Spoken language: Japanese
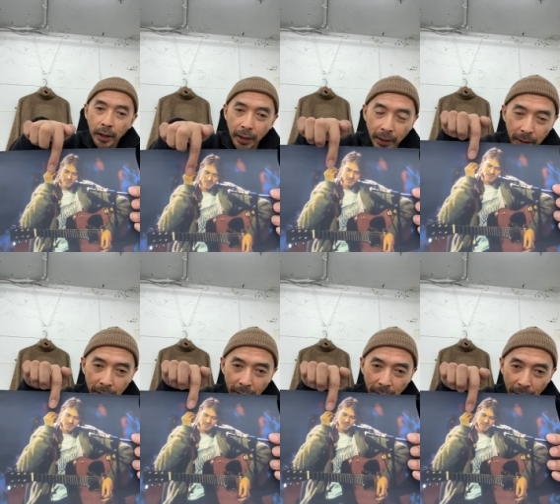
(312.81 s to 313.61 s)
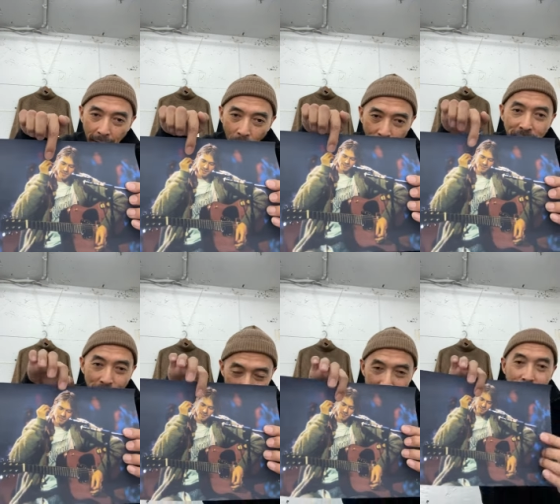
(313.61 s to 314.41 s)
えー本
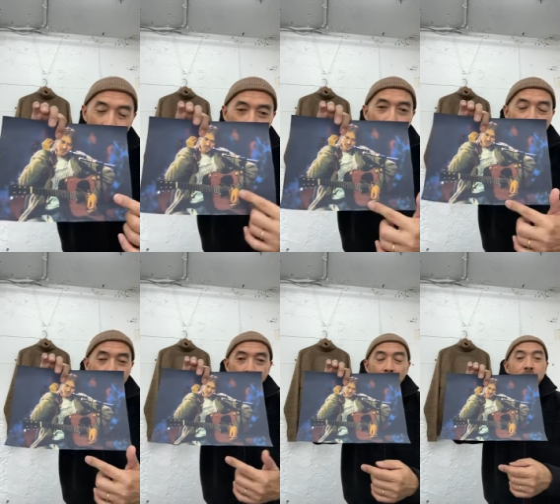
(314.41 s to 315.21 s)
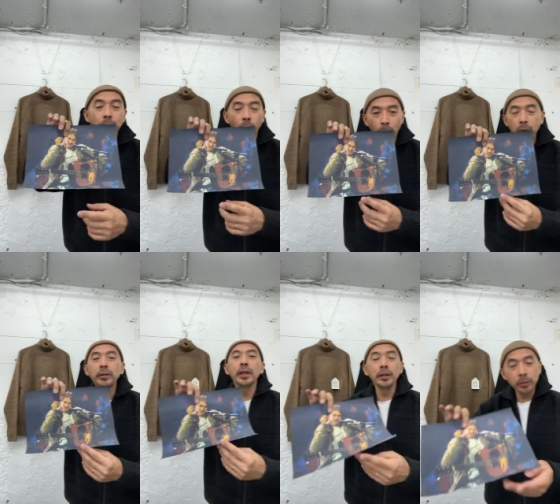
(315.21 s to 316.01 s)
人のね、来てるこの感じを出したいと思っ
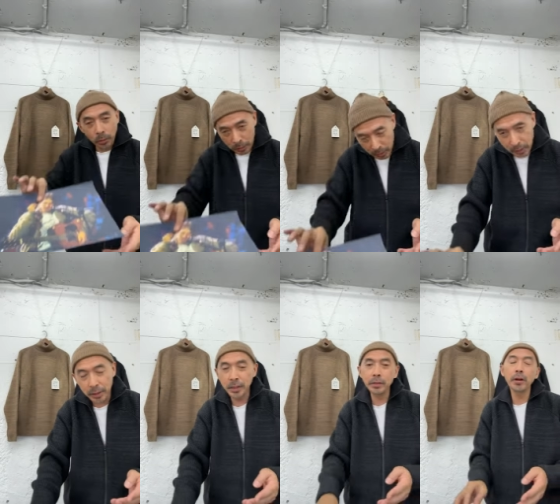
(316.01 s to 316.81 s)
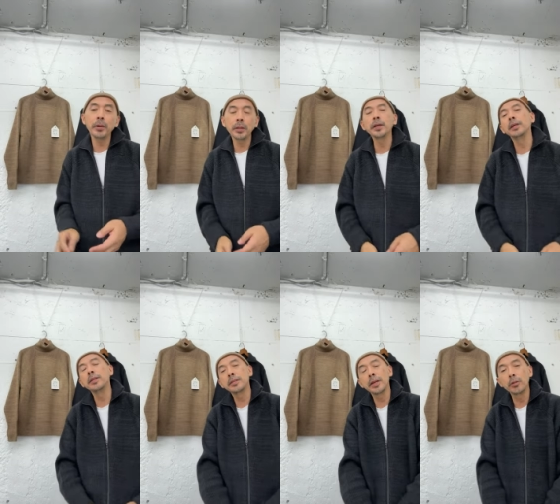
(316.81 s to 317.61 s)
ているのに、極めて
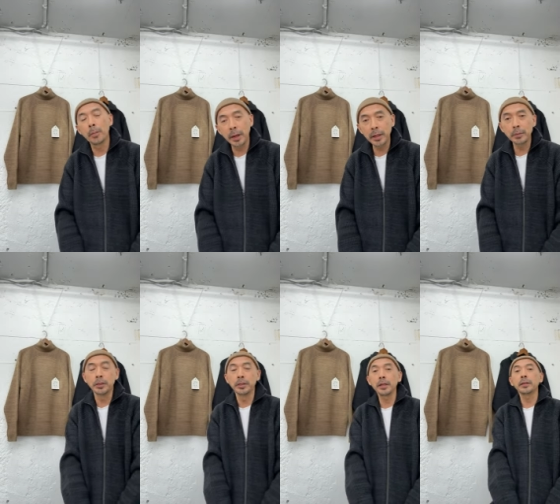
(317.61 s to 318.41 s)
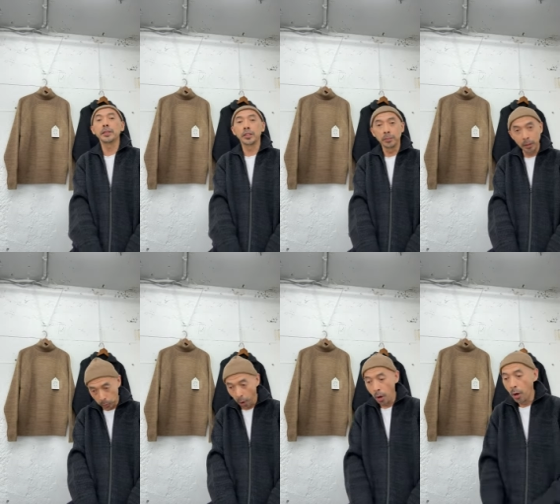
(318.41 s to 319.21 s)
銀座のマダムになってしま
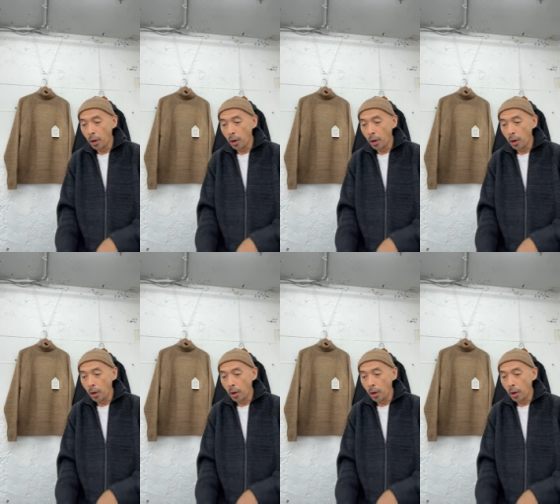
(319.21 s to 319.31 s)
うと。